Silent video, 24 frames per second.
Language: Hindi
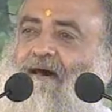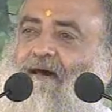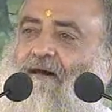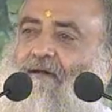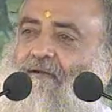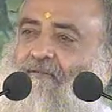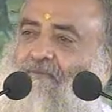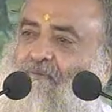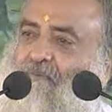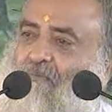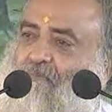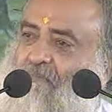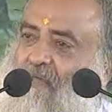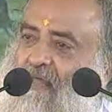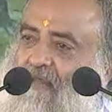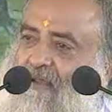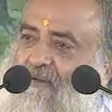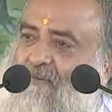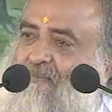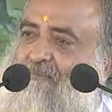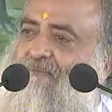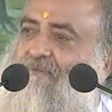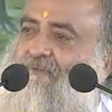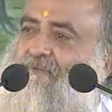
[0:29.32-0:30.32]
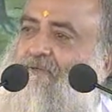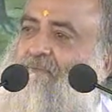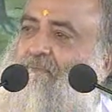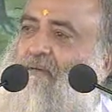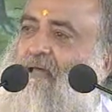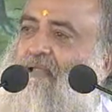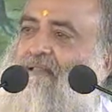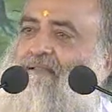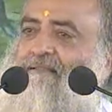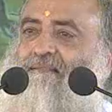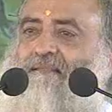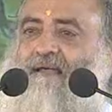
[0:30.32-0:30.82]
और तू मेरे को सुखी
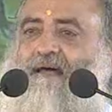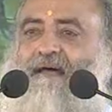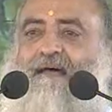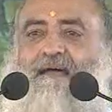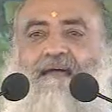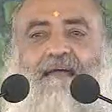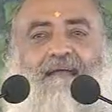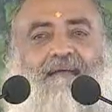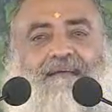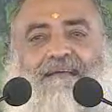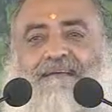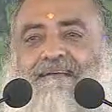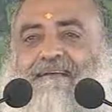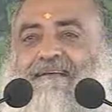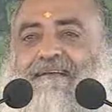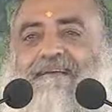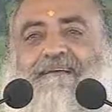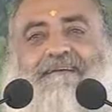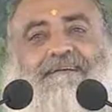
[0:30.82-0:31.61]
मानता है